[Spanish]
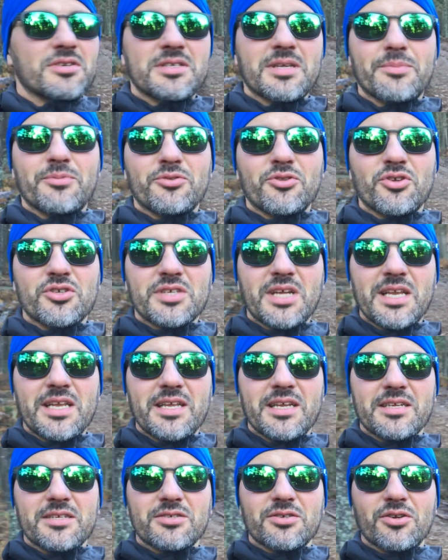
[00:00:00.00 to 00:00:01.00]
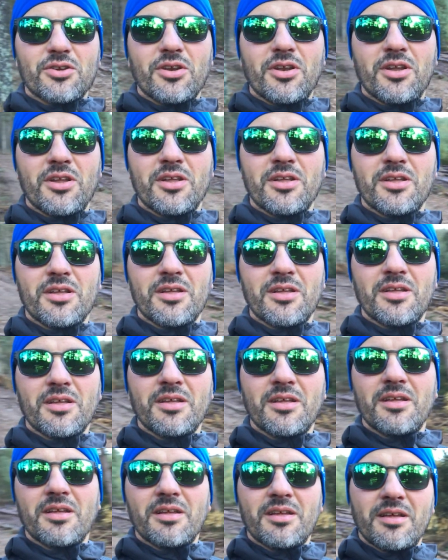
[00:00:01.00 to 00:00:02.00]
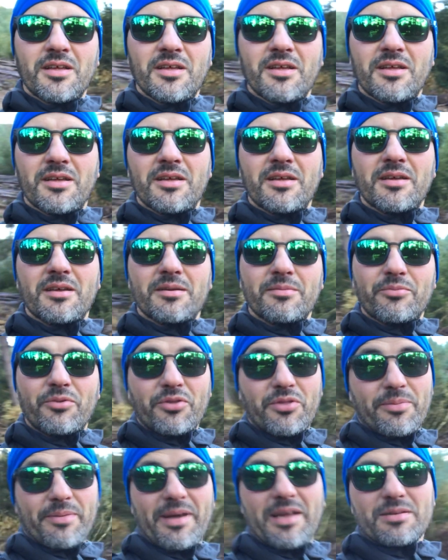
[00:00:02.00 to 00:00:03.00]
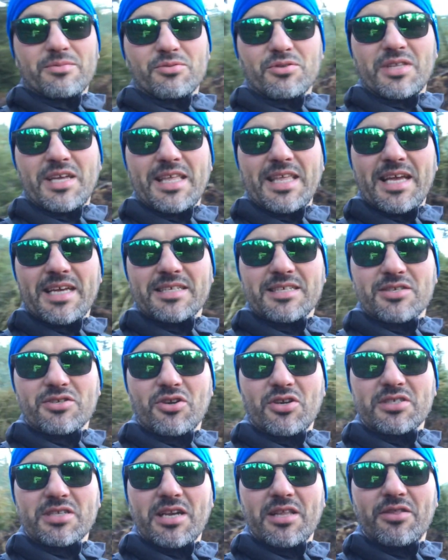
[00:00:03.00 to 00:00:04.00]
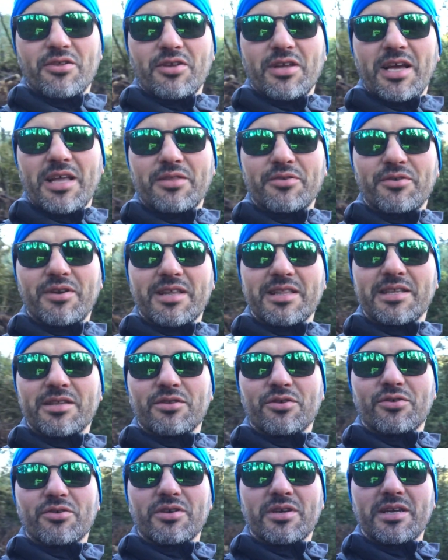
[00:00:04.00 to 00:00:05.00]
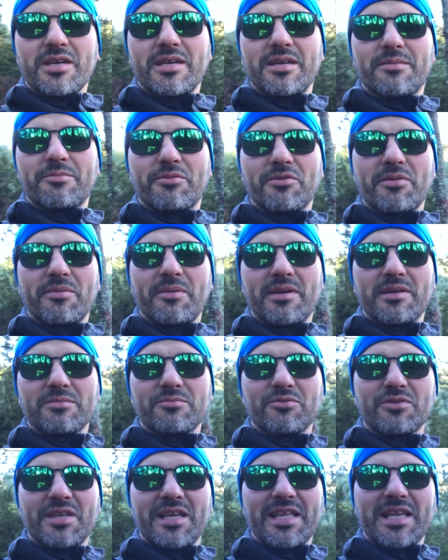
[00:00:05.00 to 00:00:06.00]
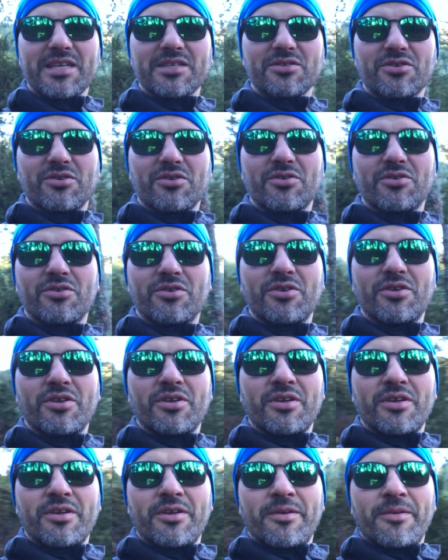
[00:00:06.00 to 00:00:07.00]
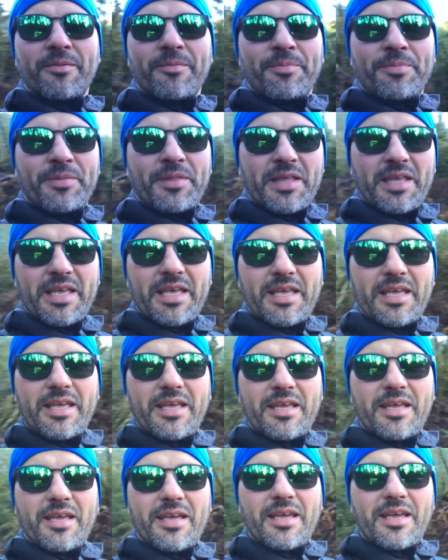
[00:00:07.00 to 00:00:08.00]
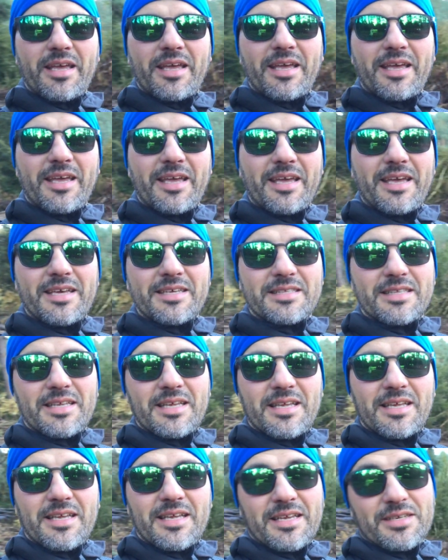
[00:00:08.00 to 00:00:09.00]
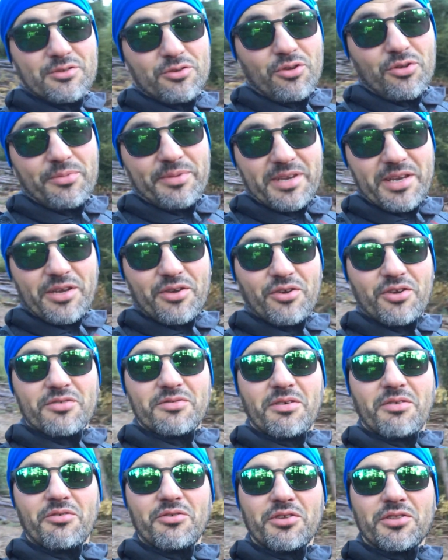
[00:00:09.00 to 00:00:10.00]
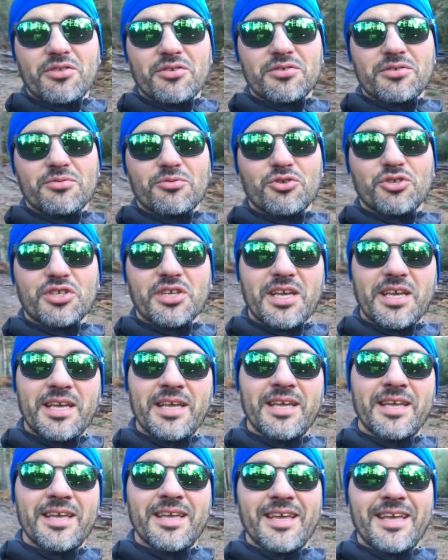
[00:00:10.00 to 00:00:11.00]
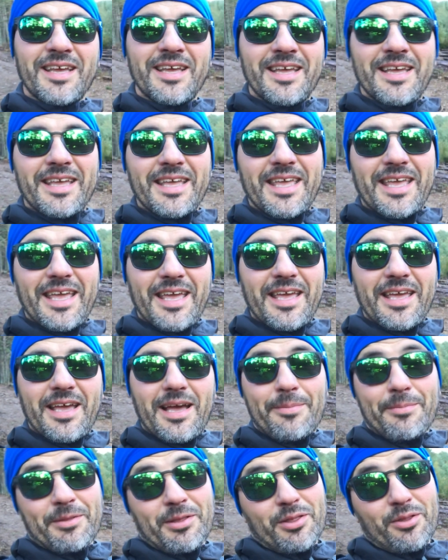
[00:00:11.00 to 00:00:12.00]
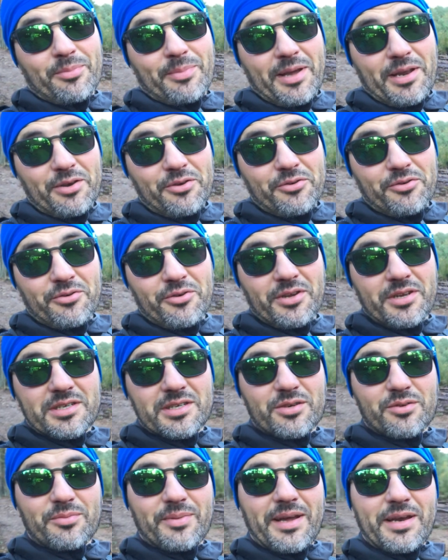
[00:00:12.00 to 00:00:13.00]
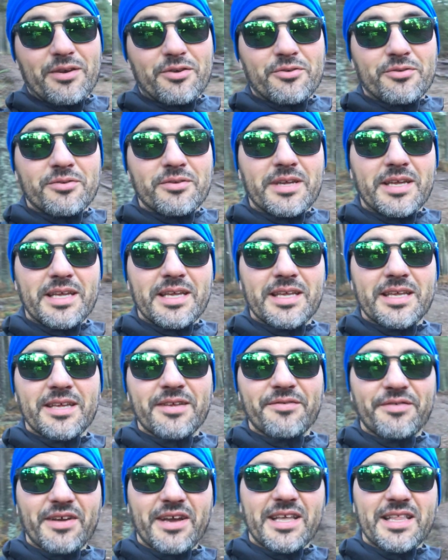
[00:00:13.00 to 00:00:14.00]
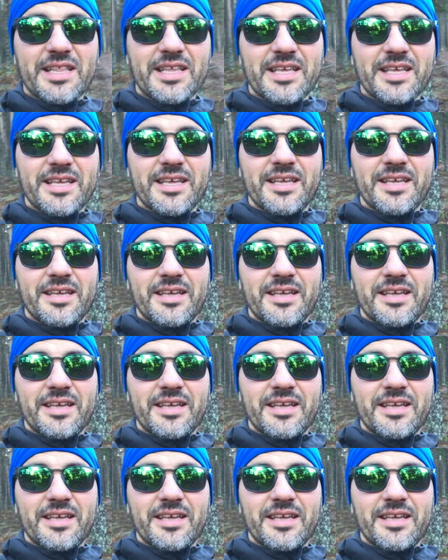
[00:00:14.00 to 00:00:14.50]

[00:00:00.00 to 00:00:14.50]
está a punto de salir el sol por encima de las montañas. El sol ha salido ya hace un ratito, ¿eh? por encima de las montañas no. Y eh, este es uno de mis rincones favoritos de bosque que ha metido mano el ser humano. ¿eh? Fíjate,